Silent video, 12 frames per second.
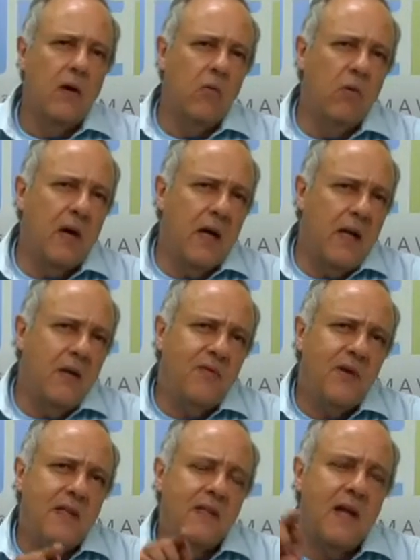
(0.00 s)
um
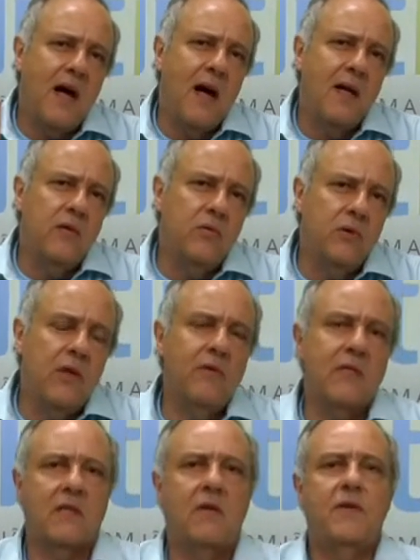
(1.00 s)
reinventário do que
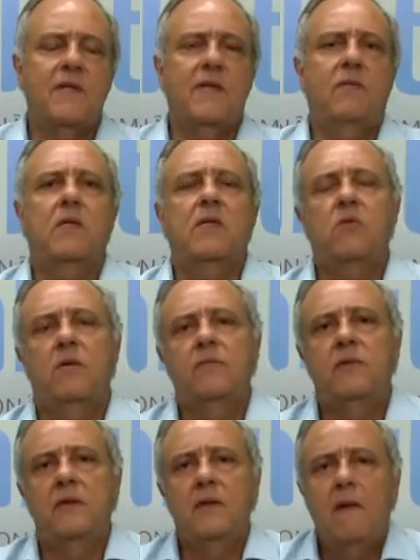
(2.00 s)
você está fazendo na sua
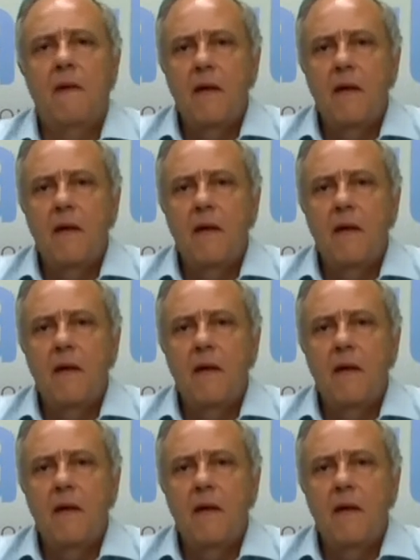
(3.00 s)
vida.